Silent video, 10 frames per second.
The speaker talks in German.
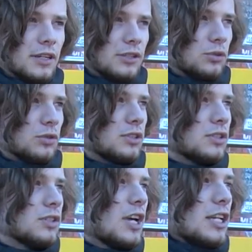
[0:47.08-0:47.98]
Also es
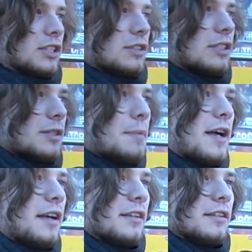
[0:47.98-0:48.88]
ist, es ist
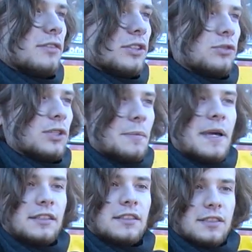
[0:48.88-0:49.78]
immer, es wird immer
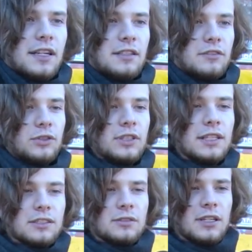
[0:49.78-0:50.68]
interessanter von
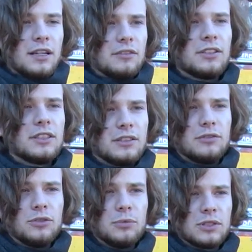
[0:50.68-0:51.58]
Jahr zu Jahr, finde ich, die
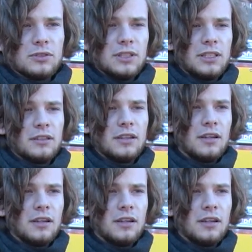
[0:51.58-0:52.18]
Filme zu sehen.